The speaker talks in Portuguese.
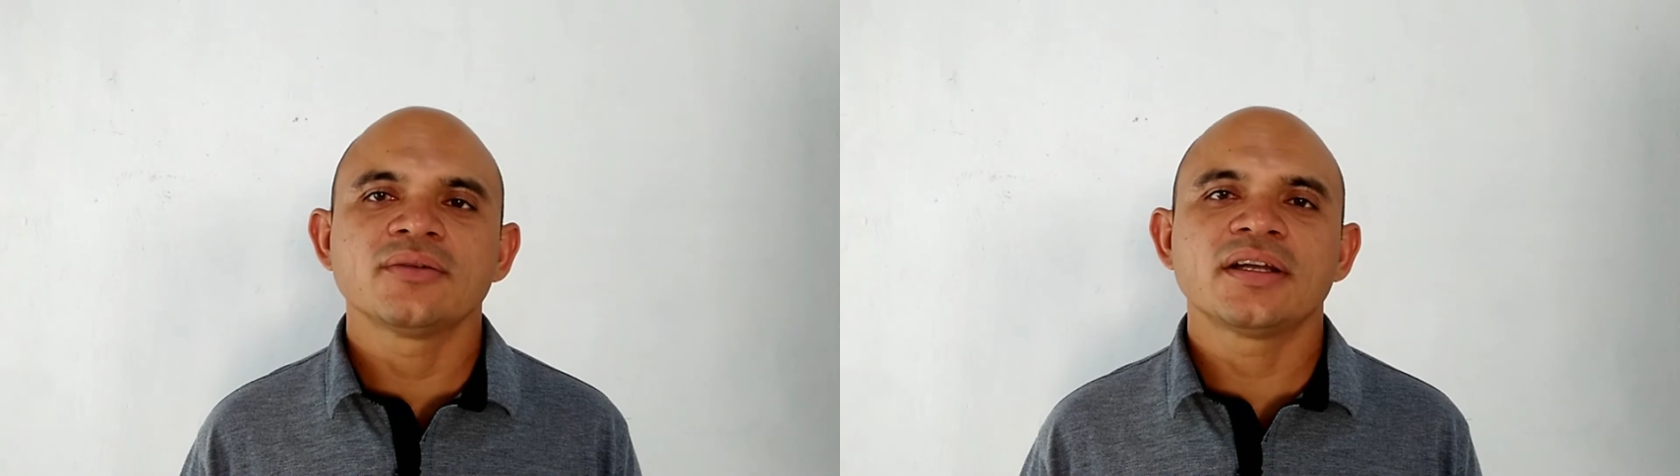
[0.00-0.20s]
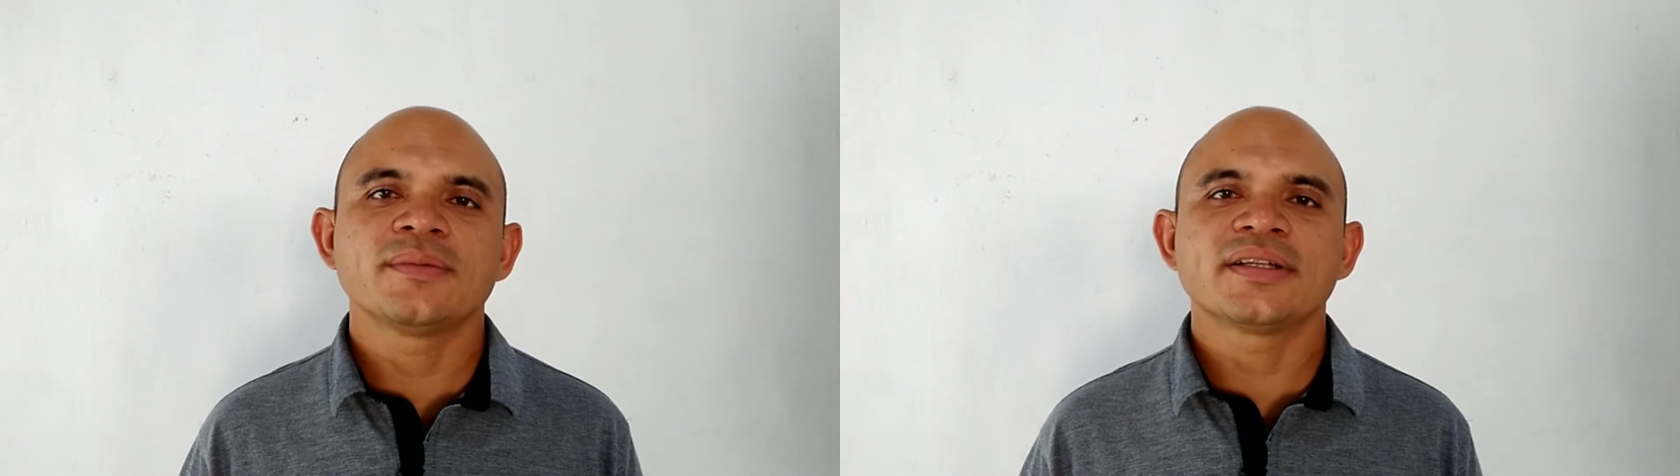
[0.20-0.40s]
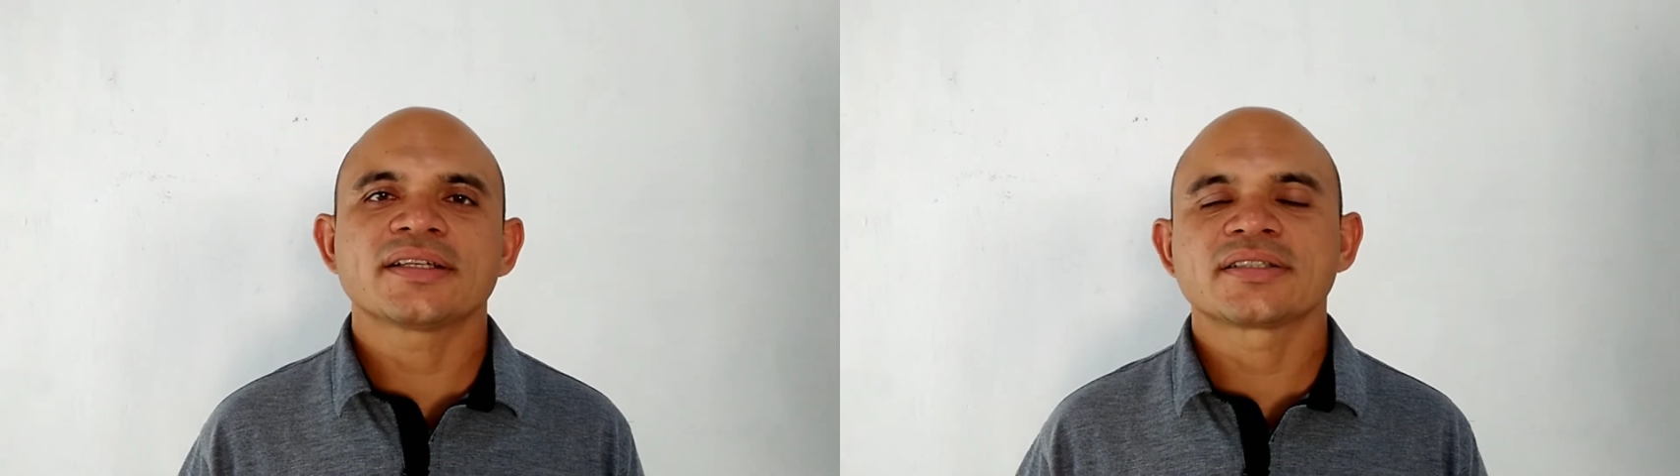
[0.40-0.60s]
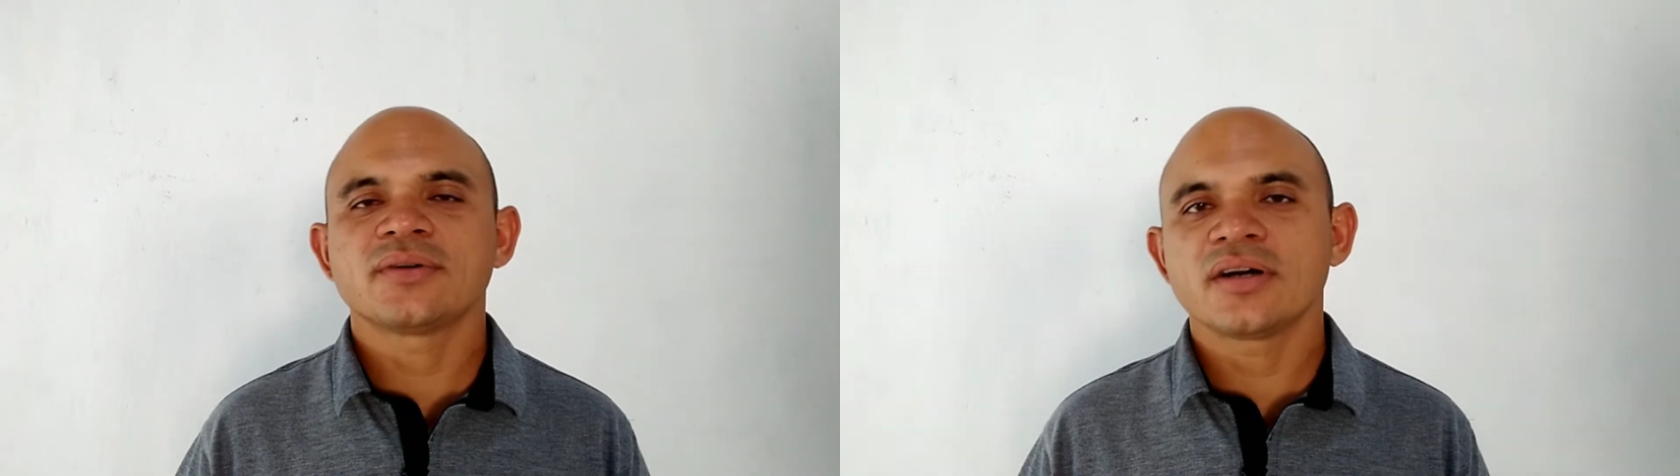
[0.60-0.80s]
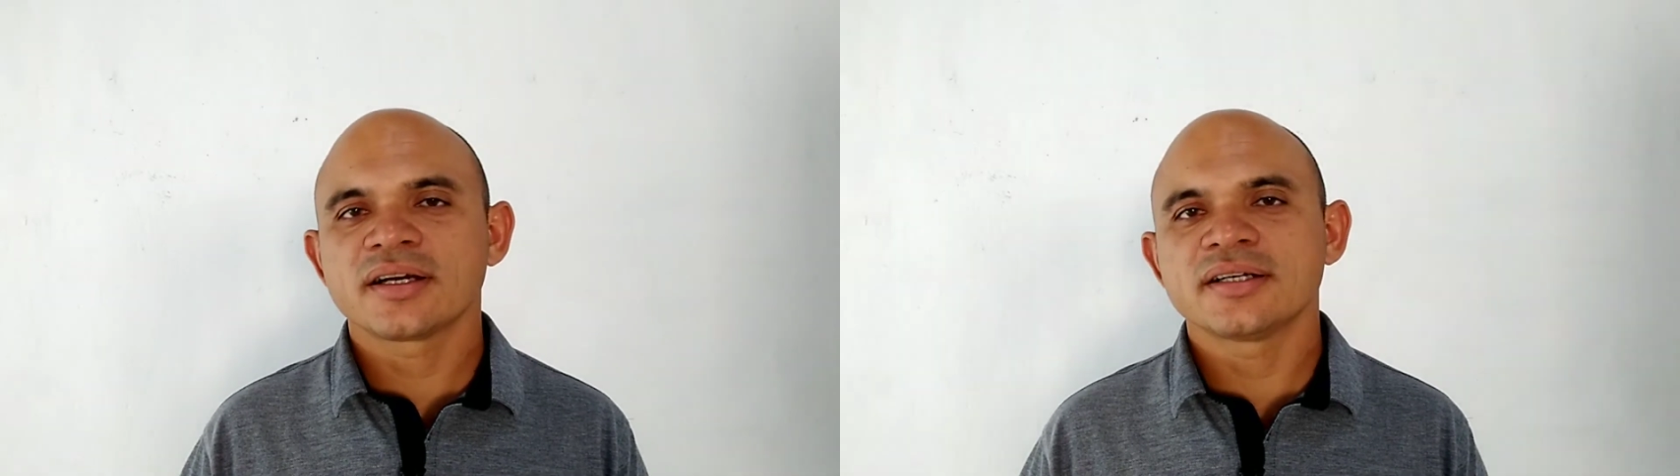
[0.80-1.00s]
uma alimentação
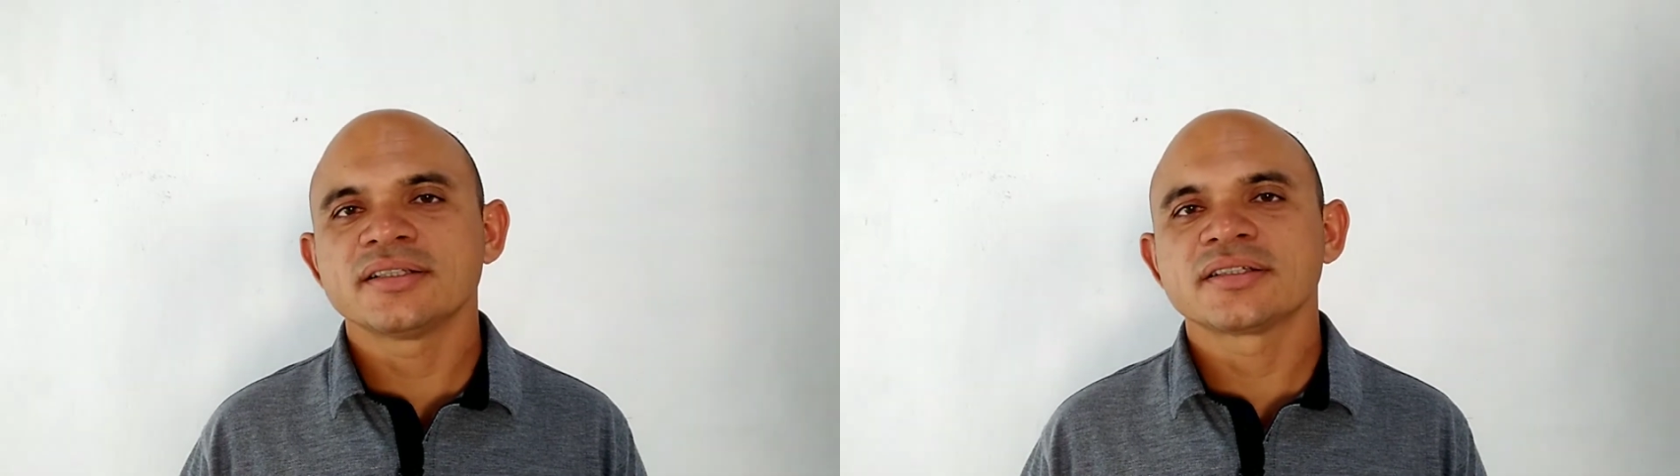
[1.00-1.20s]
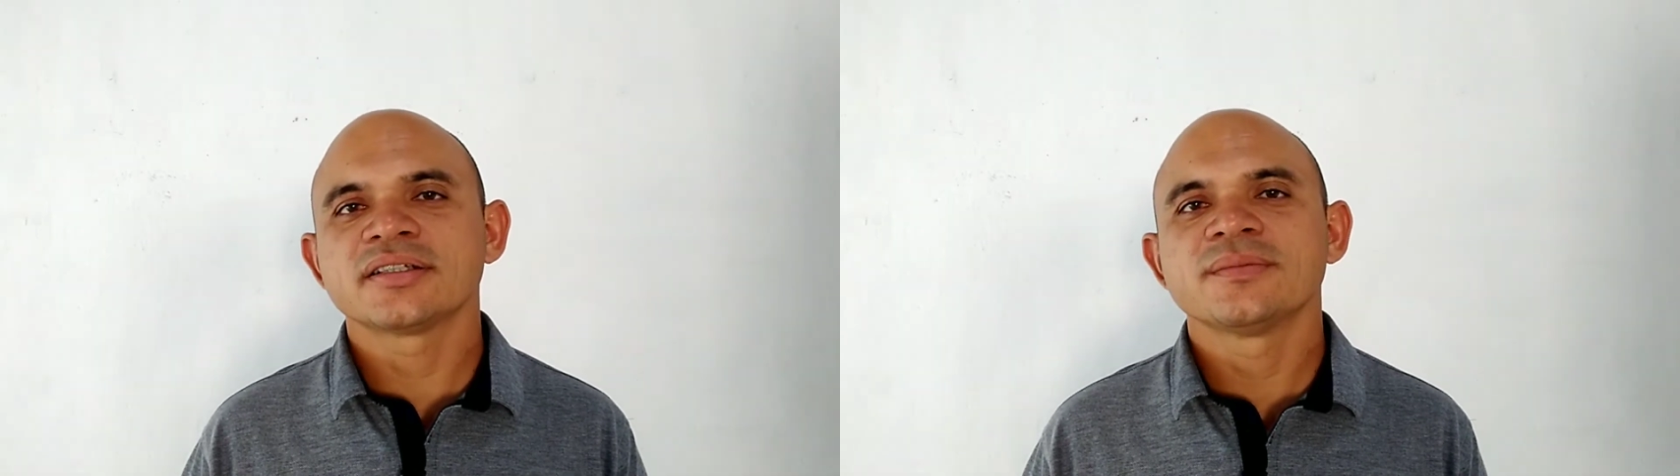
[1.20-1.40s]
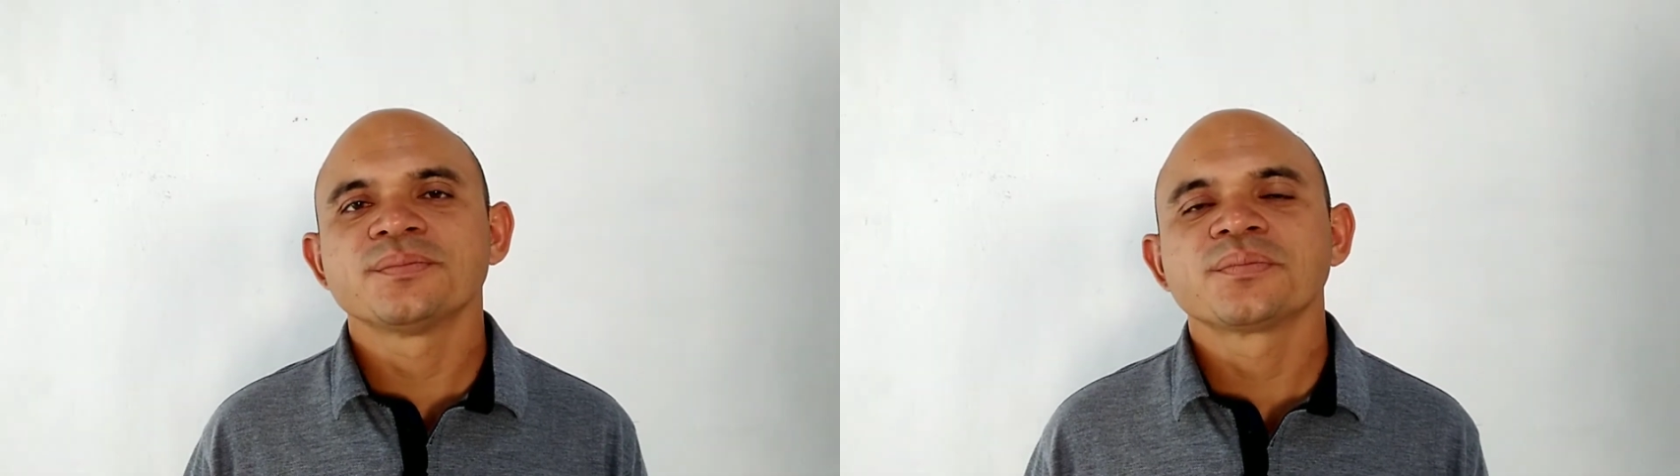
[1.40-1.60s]
orgânica.